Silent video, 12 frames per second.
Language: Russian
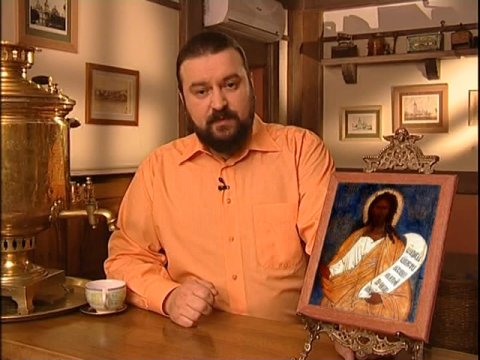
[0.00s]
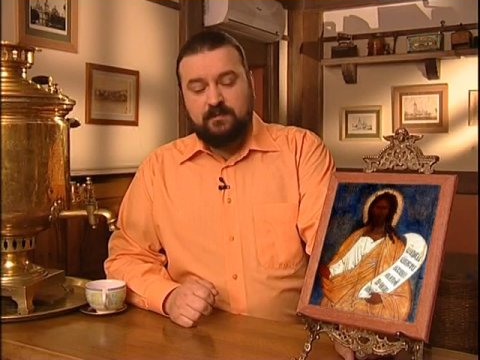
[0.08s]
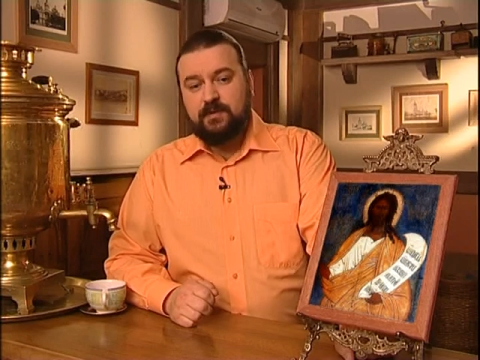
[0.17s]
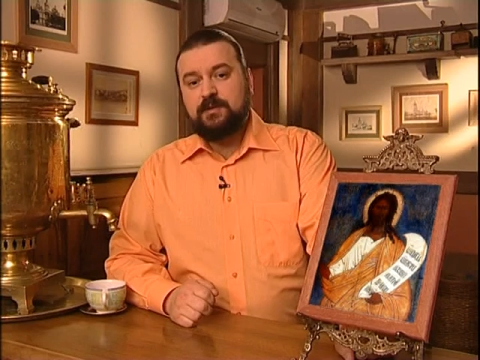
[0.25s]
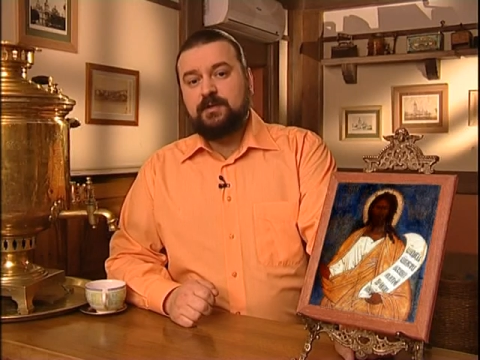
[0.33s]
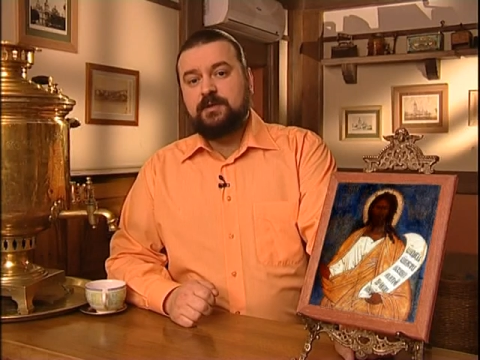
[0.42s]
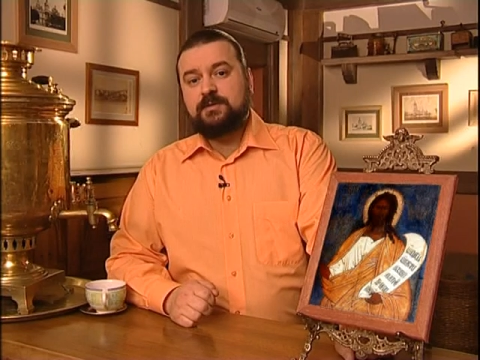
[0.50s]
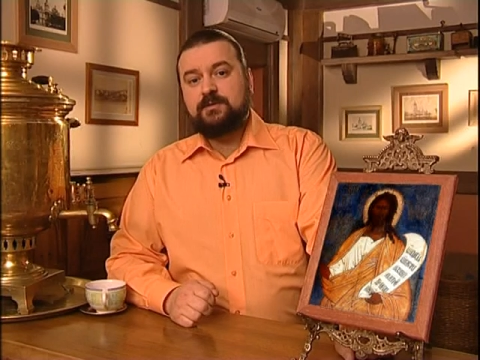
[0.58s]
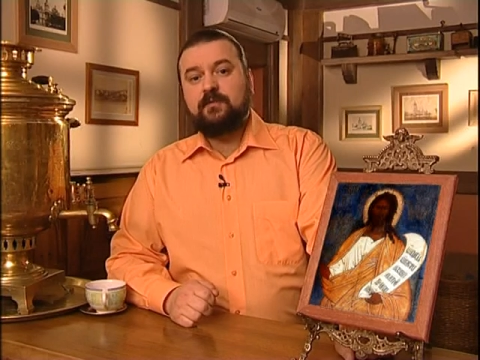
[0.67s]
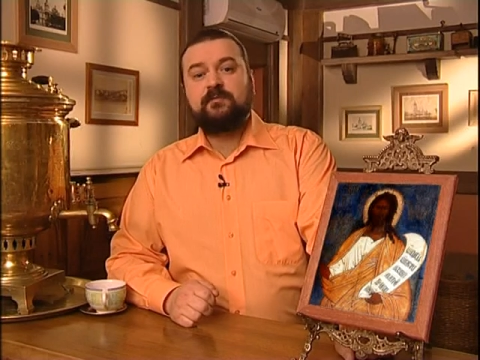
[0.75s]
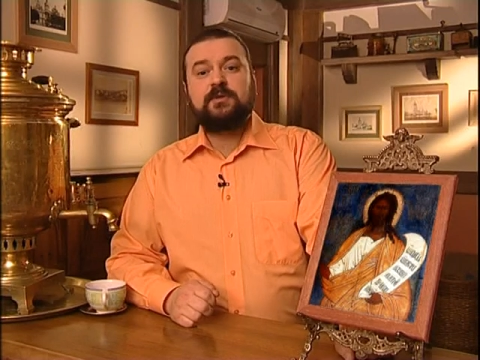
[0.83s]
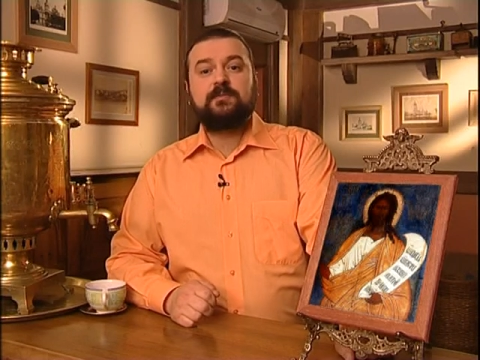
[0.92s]
Перед
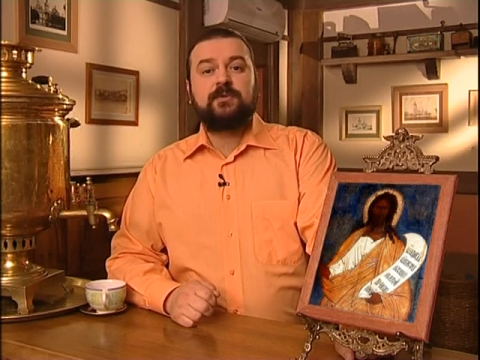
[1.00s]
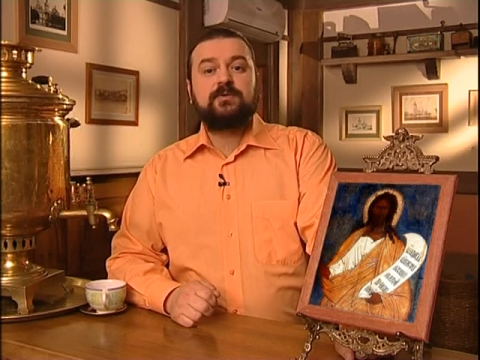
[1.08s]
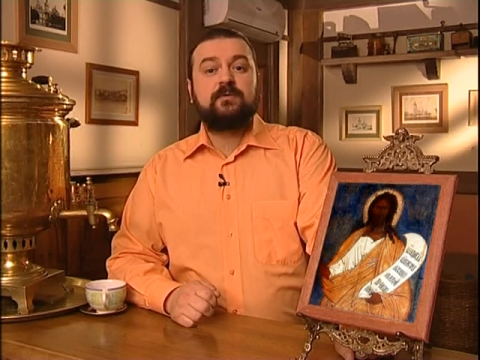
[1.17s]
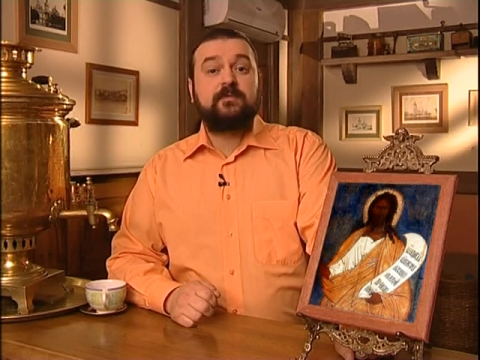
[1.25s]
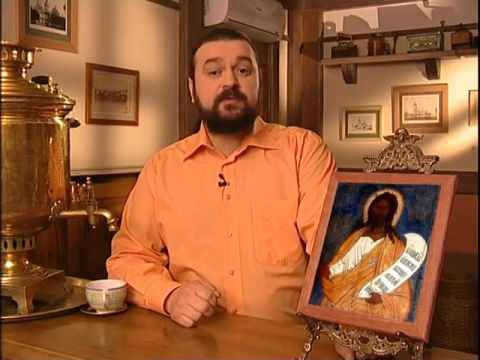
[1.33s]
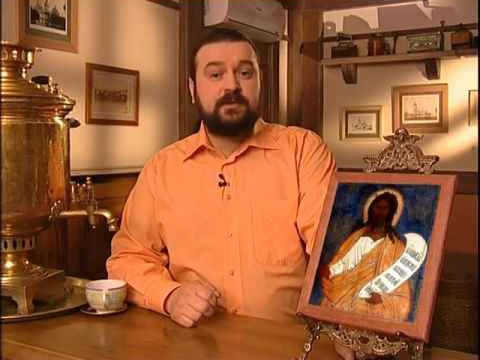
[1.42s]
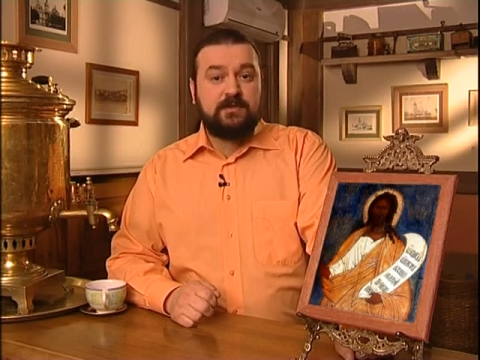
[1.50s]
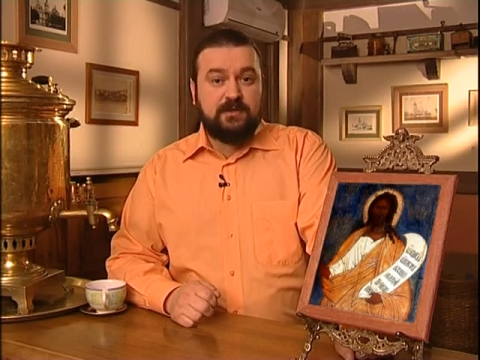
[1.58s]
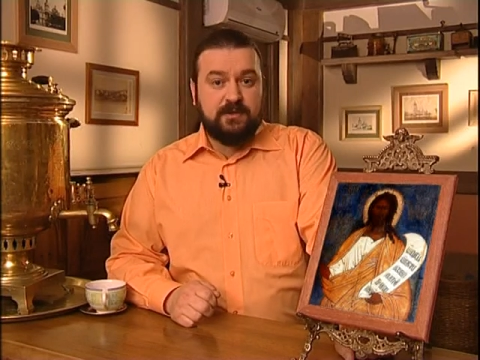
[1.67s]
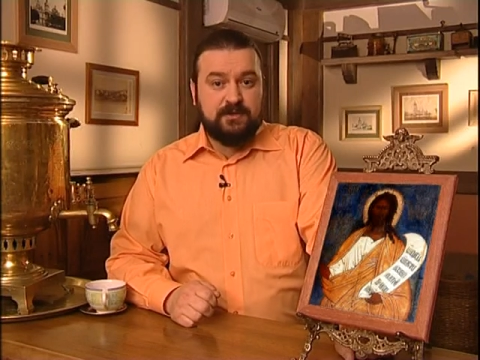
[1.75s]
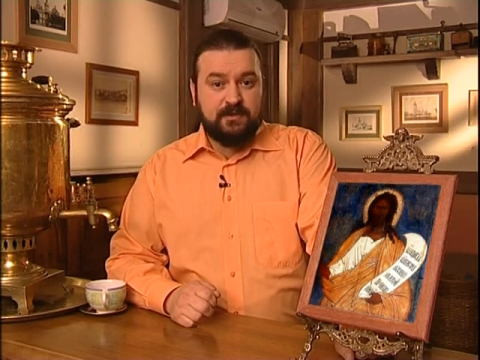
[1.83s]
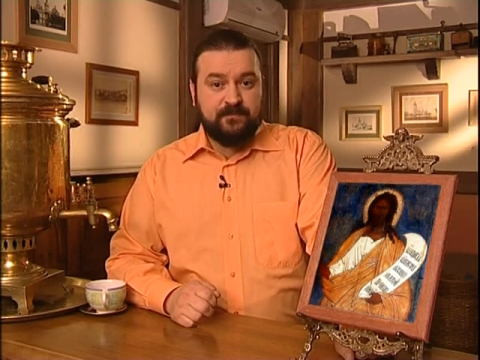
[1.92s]
Христом мир пришел его
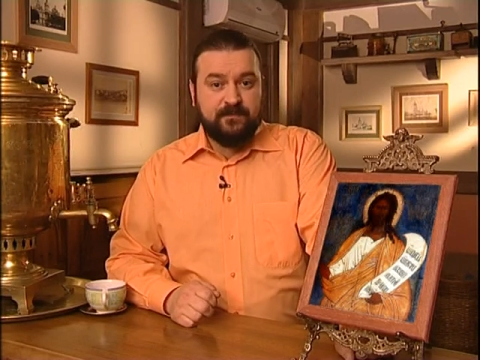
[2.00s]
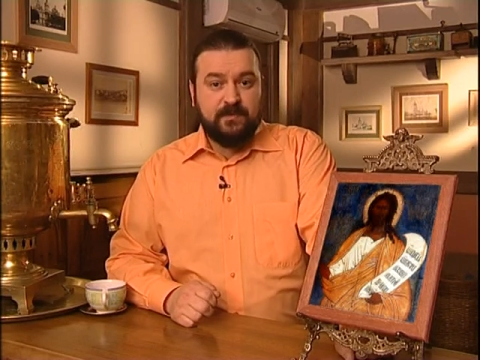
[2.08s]
притеча,